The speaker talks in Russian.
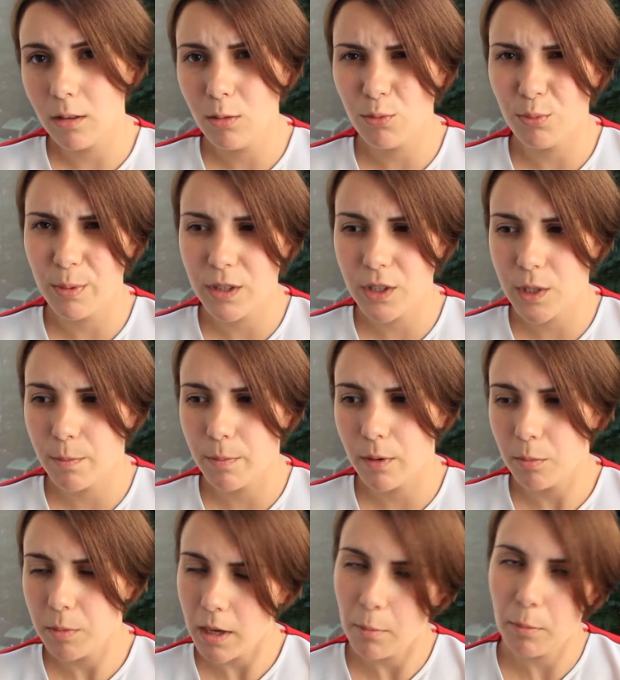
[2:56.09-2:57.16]
Ну, в принципе,
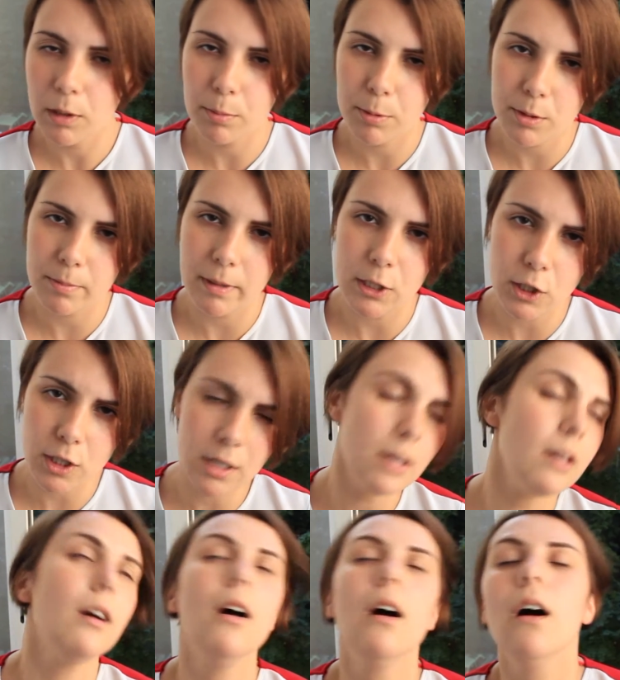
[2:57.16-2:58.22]
у меня были просто
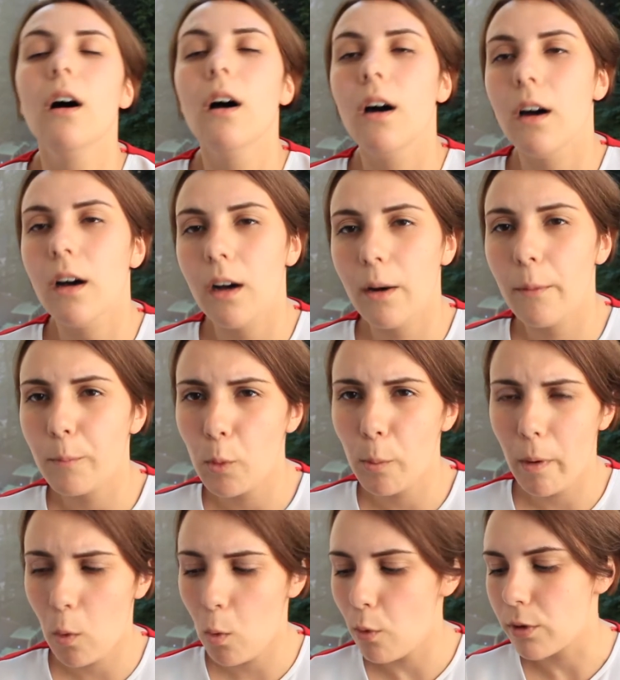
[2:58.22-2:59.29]
большие э,
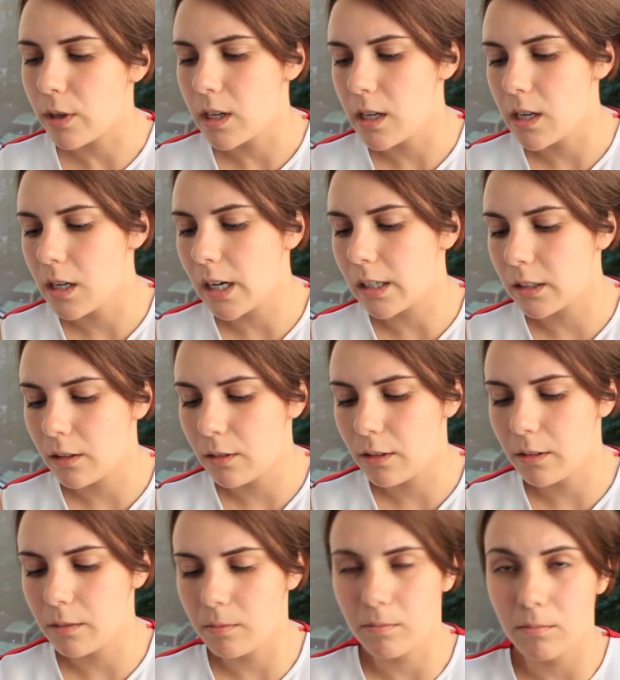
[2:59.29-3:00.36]
упаковки, и как-то
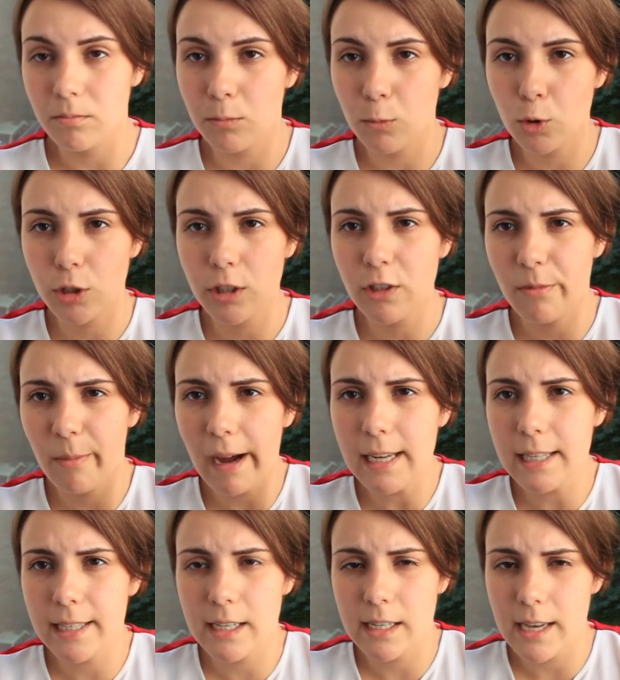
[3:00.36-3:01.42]
нужды в
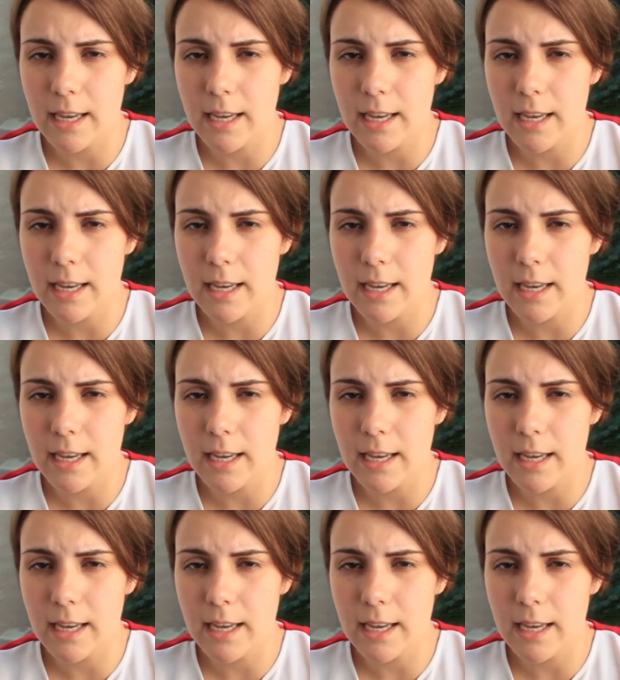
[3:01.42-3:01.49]
маленьких